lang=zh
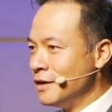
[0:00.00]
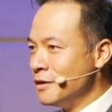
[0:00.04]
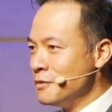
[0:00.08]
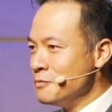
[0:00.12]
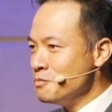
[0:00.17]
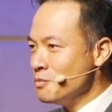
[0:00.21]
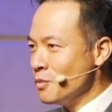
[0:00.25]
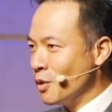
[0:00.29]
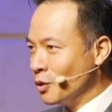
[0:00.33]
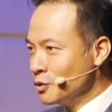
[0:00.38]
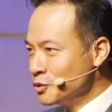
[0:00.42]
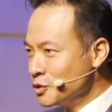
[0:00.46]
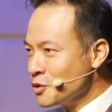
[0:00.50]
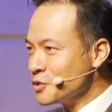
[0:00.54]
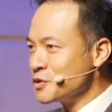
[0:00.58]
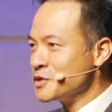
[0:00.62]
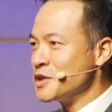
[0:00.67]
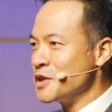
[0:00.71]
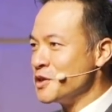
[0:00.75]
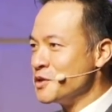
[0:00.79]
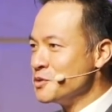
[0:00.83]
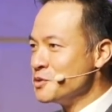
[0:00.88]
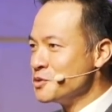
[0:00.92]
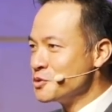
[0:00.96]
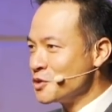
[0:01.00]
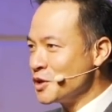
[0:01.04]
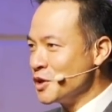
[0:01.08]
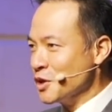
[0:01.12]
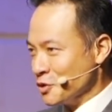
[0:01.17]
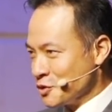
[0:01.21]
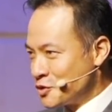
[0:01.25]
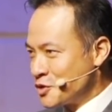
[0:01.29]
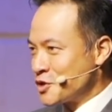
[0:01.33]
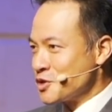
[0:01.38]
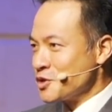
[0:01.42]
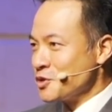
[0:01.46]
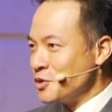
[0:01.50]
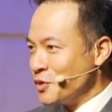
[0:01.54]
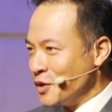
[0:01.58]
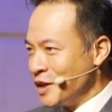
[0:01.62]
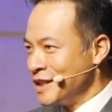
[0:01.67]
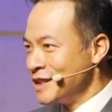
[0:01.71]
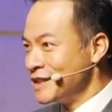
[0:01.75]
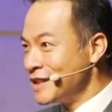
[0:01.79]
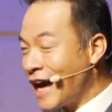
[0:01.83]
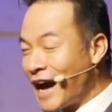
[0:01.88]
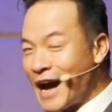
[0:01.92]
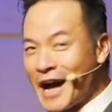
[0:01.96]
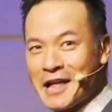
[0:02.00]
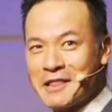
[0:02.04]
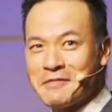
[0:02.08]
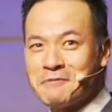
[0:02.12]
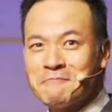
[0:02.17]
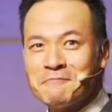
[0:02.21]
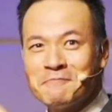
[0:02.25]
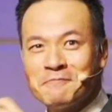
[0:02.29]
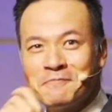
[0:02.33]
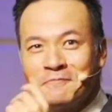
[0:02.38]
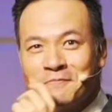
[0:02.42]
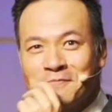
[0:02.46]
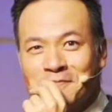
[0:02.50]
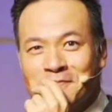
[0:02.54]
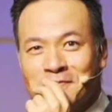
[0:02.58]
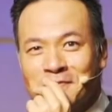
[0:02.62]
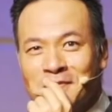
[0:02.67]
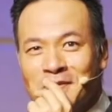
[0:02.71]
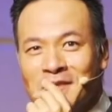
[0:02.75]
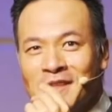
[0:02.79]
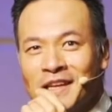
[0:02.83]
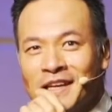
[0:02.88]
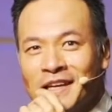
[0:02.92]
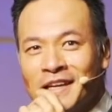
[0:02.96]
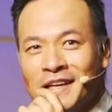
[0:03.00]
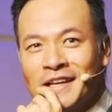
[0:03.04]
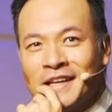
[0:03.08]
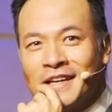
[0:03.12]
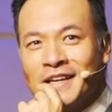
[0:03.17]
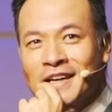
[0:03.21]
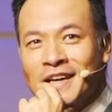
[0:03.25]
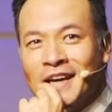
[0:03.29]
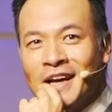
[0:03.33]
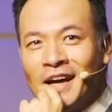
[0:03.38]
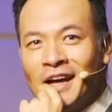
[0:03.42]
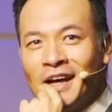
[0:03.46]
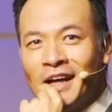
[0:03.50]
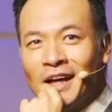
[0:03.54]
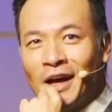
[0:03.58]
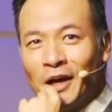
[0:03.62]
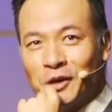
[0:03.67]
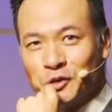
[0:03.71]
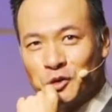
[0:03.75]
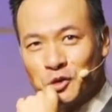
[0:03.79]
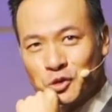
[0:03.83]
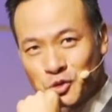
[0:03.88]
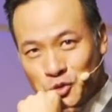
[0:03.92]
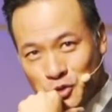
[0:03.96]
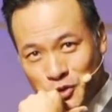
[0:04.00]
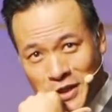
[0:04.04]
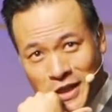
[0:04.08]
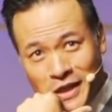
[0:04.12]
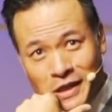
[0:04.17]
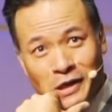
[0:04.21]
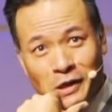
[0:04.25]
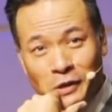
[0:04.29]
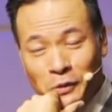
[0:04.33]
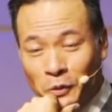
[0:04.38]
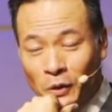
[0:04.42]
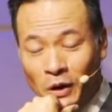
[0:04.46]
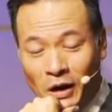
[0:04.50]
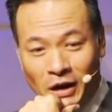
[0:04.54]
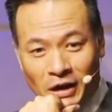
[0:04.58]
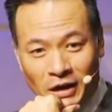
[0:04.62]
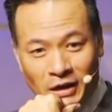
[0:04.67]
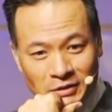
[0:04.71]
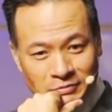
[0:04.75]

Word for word: 某种程度最有智慧的答案。他说：“主耶和华，